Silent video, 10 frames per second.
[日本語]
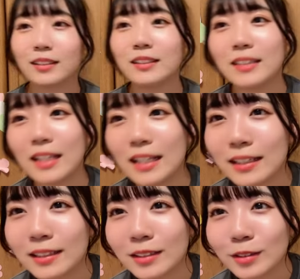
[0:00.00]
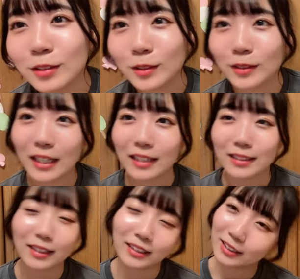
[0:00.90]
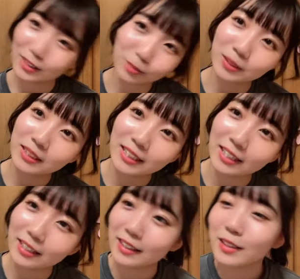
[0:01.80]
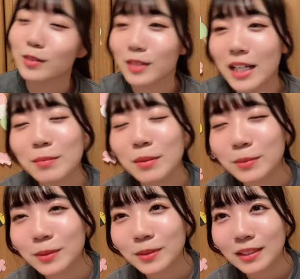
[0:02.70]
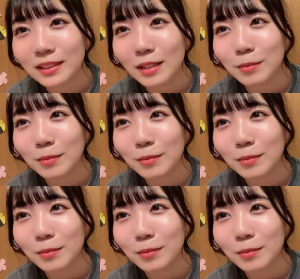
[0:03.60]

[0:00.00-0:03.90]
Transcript: いいねクイズ中坂久しぶりにやらないとねアメブロで